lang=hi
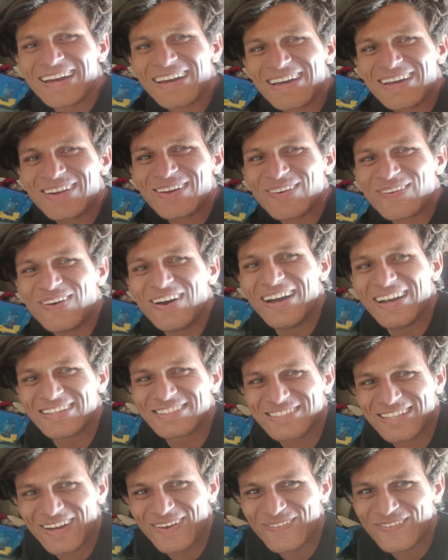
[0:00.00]
अरे
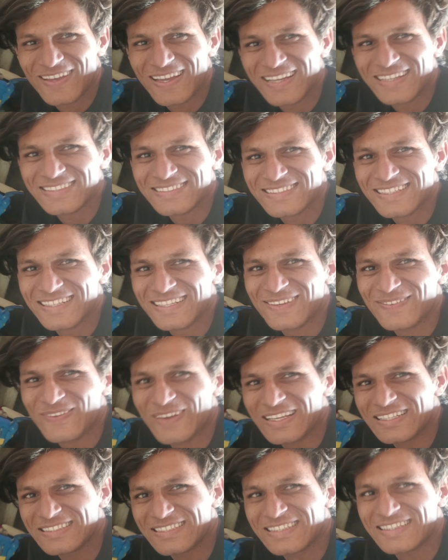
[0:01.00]
भाई साहब गैंगस्टर की
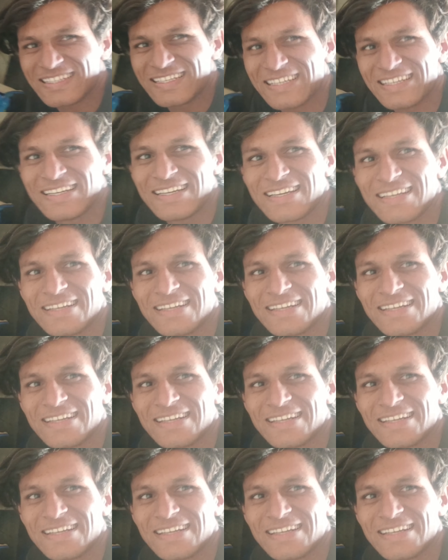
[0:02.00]
बेइज्जती